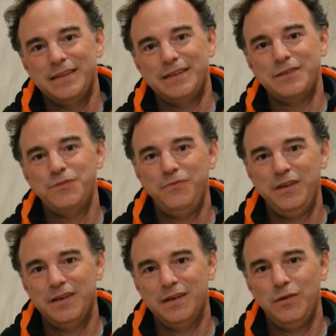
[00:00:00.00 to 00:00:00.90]
dass
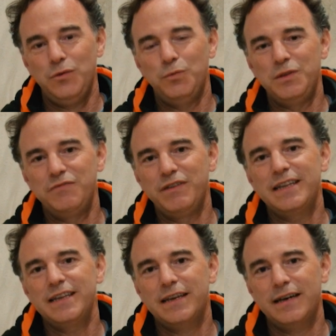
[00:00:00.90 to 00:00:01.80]
wir über die
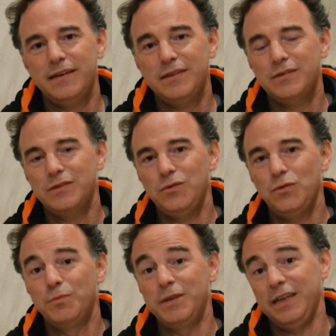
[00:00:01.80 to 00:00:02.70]
Wirklichkeit,
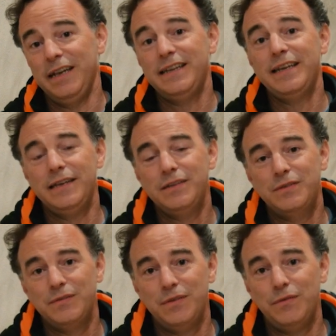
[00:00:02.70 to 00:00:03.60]
über die Realität
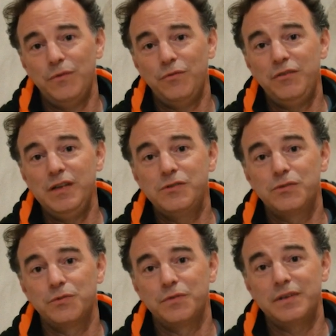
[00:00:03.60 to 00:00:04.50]
viel
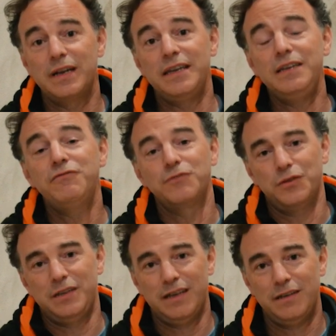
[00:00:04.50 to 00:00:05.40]
zu naiv
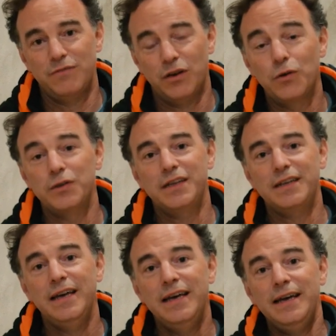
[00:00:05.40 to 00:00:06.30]
noch denken. Wir
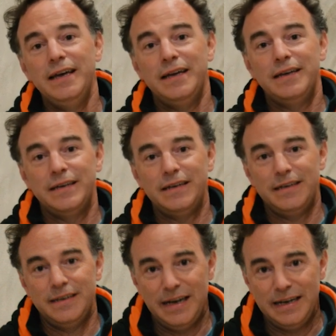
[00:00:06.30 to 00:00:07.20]
können
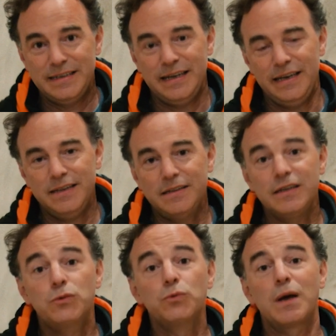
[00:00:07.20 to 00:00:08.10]
Realität
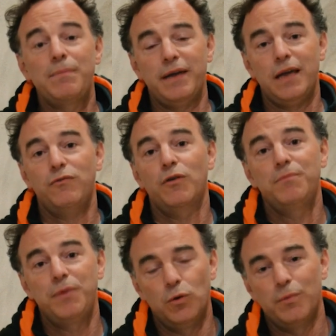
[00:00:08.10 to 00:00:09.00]
nicht unabhängig
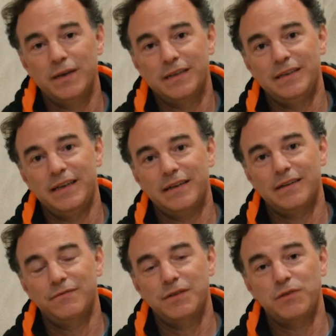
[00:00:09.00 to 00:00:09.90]
vom Beobachter
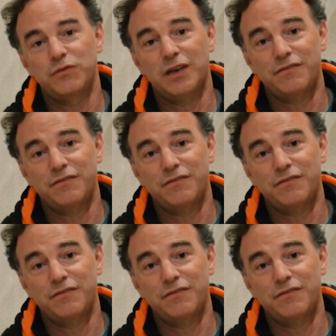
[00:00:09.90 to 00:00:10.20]
denken. Was wir von der